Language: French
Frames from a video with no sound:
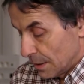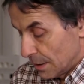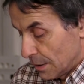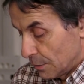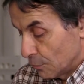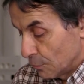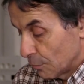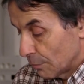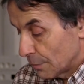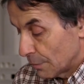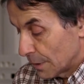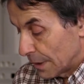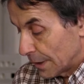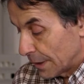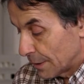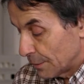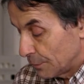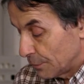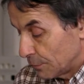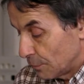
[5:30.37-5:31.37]
Et donc la
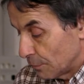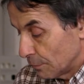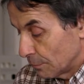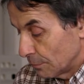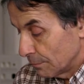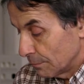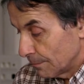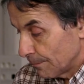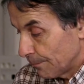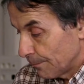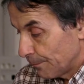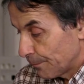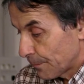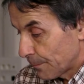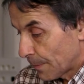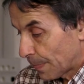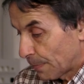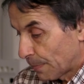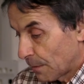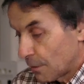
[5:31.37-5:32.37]
question
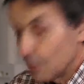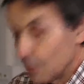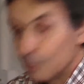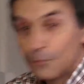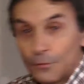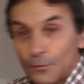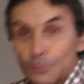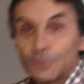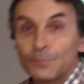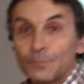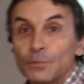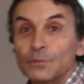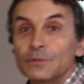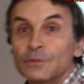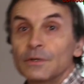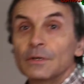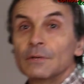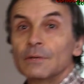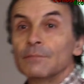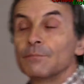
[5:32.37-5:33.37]
qu'il faut se
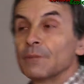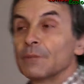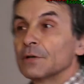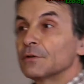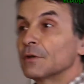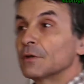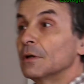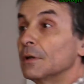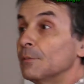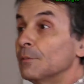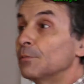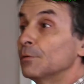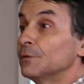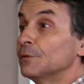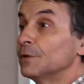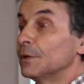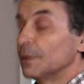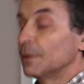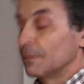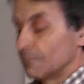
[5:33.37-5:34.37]
poser, parce qu'elle est
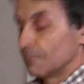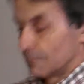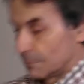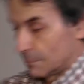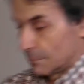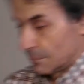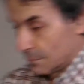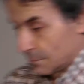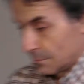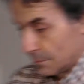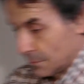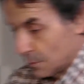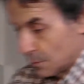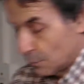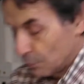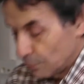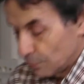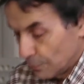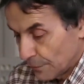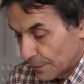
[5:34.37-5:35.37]
posée de
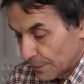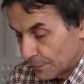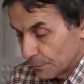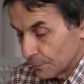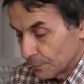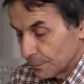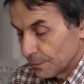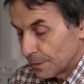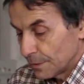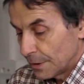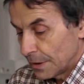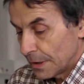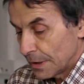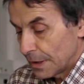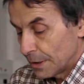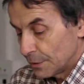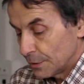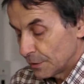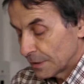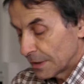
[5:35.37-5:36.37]
toute façon, c'est
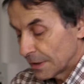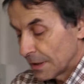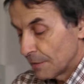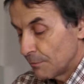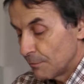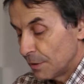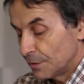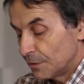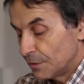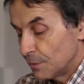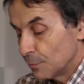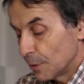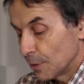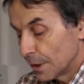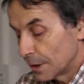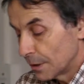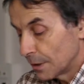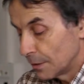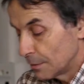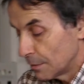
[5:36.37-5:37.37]
est-ce qu'un bâtiment
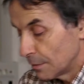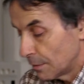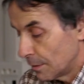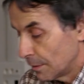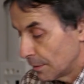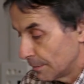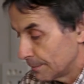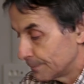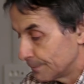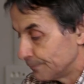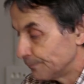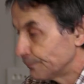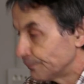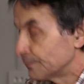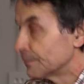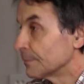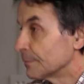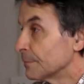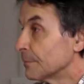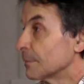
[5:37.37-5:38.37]
agricole
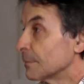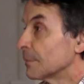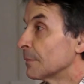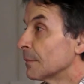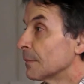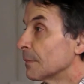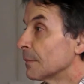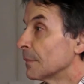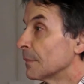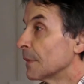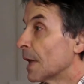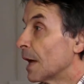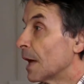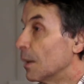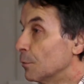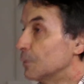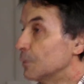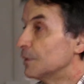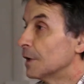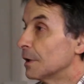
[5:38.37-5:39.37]
à
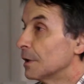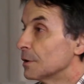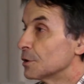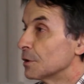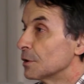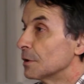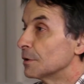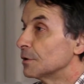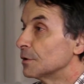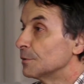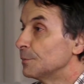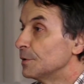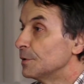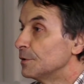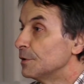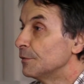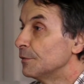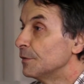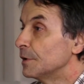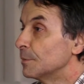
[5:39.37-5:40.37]
usage
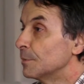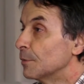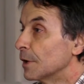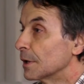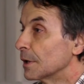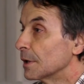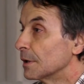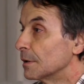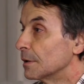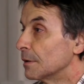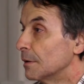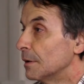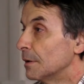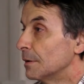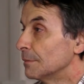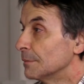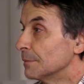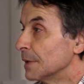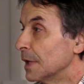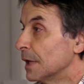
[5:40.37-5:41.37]
spécifiquement agricole
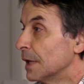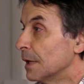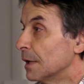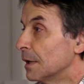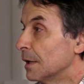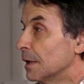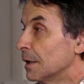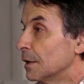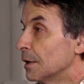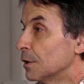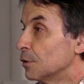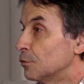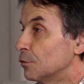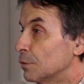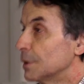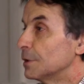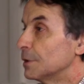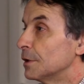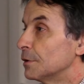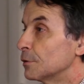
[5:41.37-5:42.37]

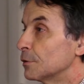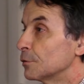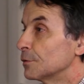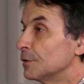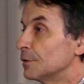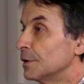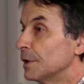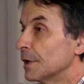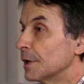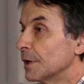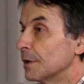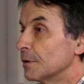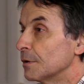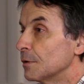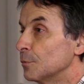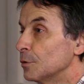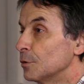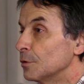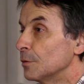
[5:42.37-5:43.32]
doit être considéré comme une